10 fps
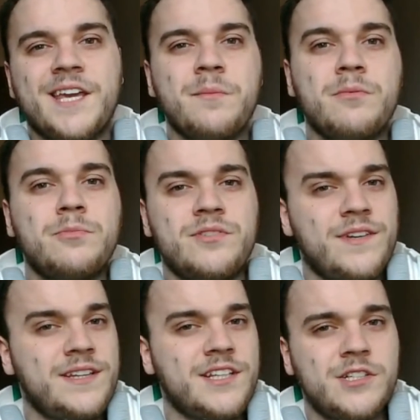jaki byłby
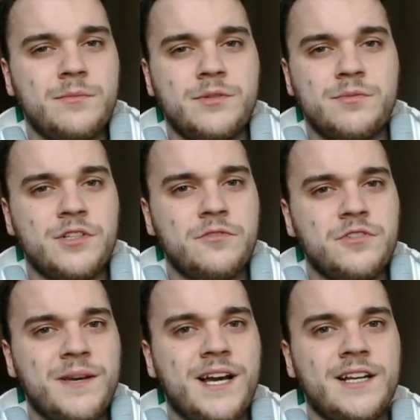świat, jeżeli byśmy się
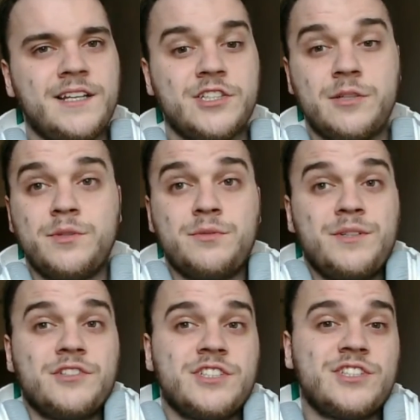nie uśmiechali, jeżeli
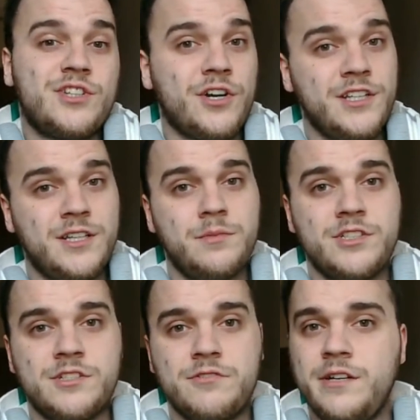byśmy chociaż trochę nie
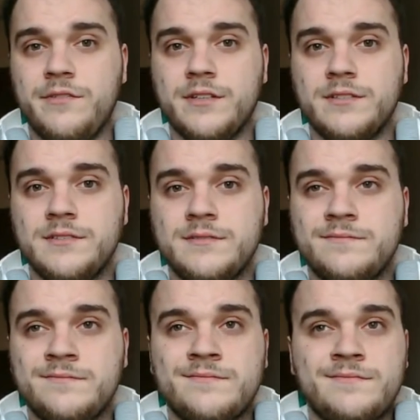byli szczęśliwi?
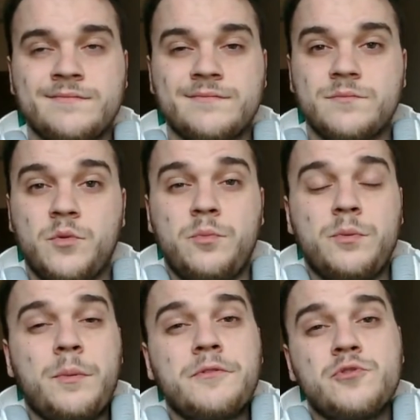
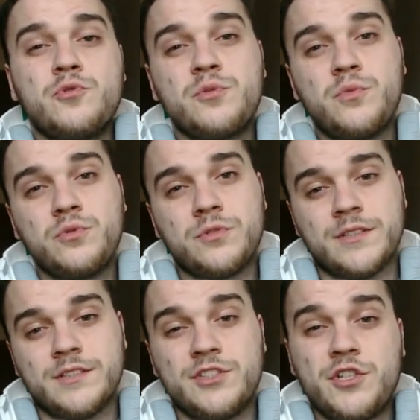Byłby po prostu
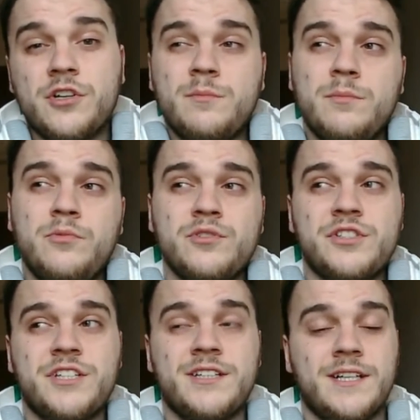smutny. Ciągle by było
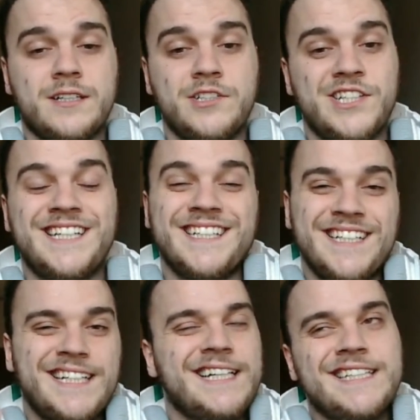coś nie tak. Chociaż
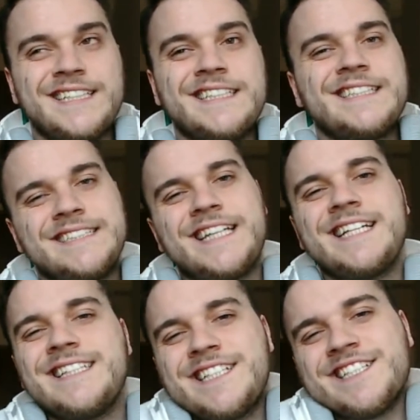
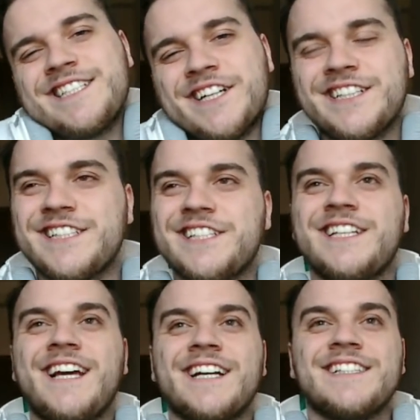Teraz też jest ciągle
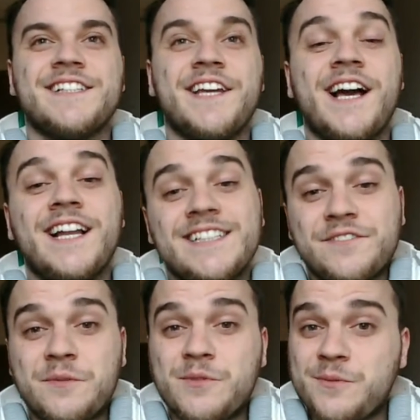coś nie tak, co nie? Ale
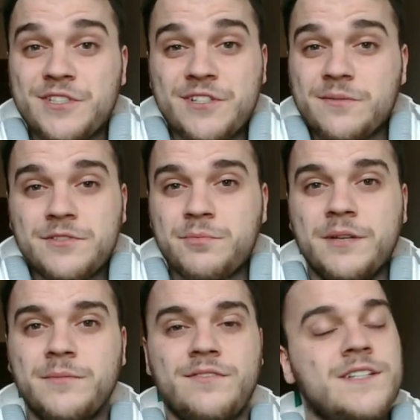zawsze możemy to zrobić z
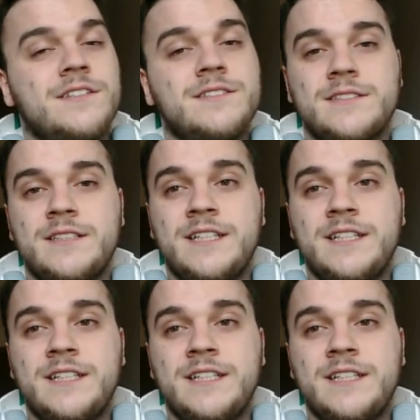uśmiechem na twarzy.